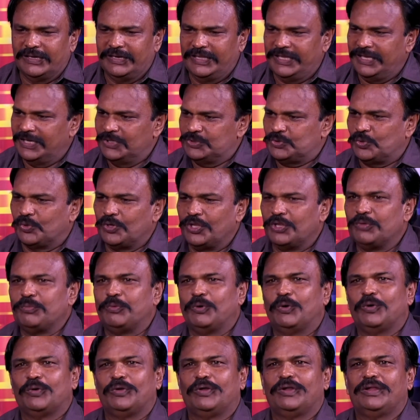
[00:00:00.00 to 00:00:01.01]
நீங்கள் சொன்னது
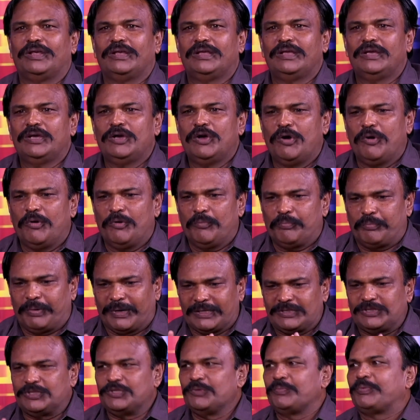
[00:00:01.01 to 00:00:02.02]
போல்
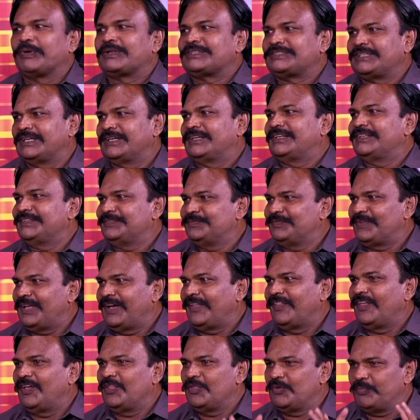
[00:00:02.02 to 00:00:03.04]
பத்து பர்சன்ட்
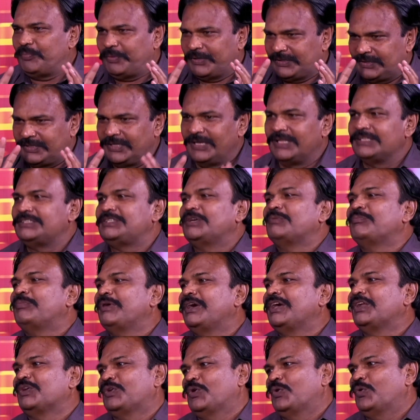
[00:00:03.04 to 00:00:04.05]
அதாவது பத்து லட்சம்
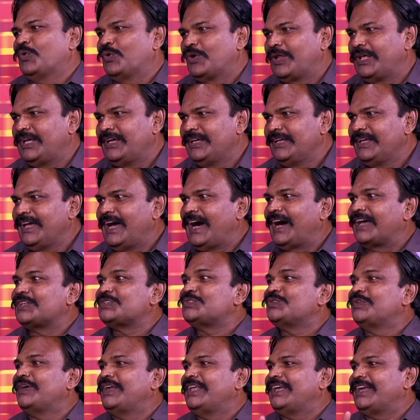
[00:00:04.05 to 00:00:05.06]
பேருக்கு கூட
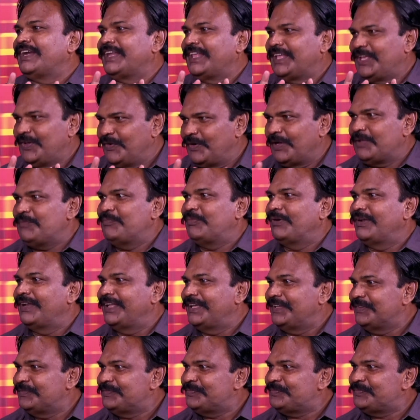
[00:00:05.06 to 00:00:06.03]
அரசு வேலை கிடைக்க வாய்ப்பில்லை